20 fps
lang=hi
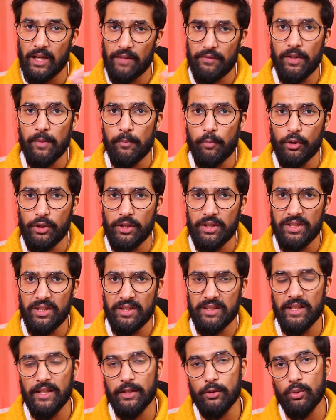काफी इंपॉर्टेंट
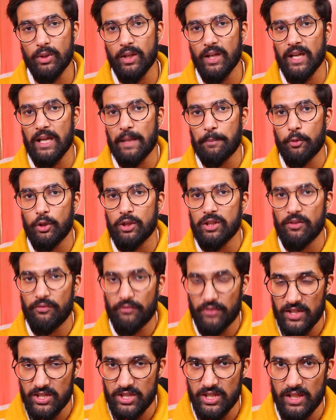चीज है क्योंकि अगर आपको एज
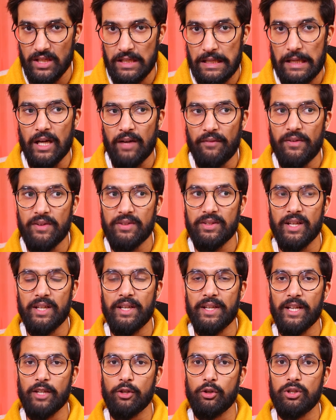फ्रेशर काफी
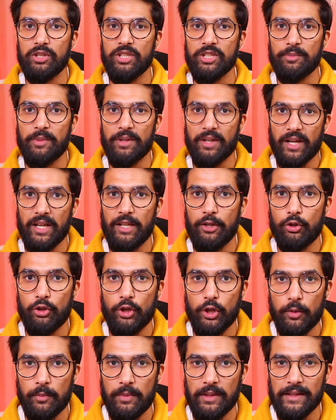सारी टेक्नोलॉजीज में ट्रेन
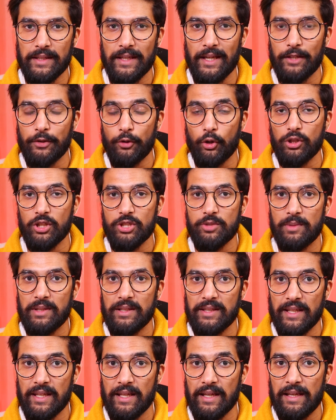होने को मिलता है नॉलेज
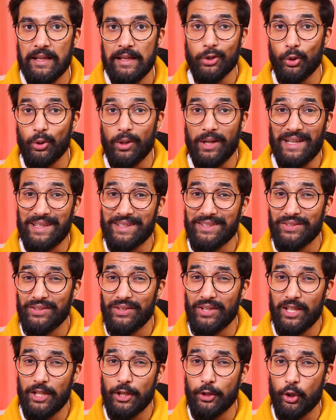मिलती है तो इट्स
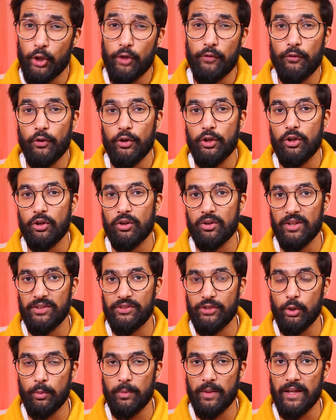रियली गुड फॉर योर
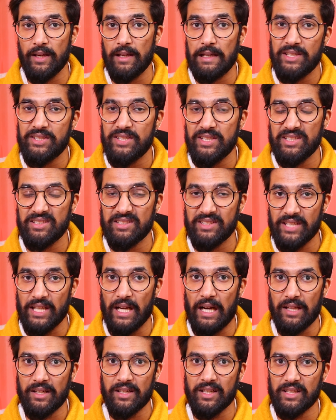रिज्यूमे ये चीज
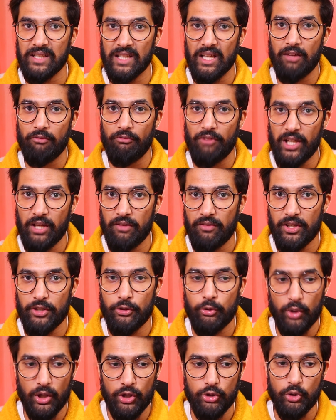ध्यान रखना वेन एवर
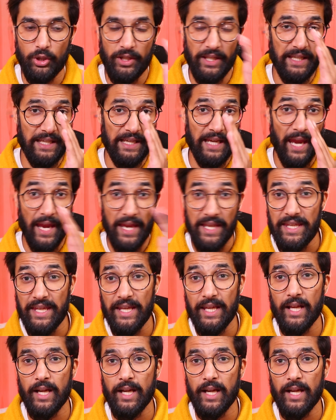यू आर ज्वाइनिंग एनी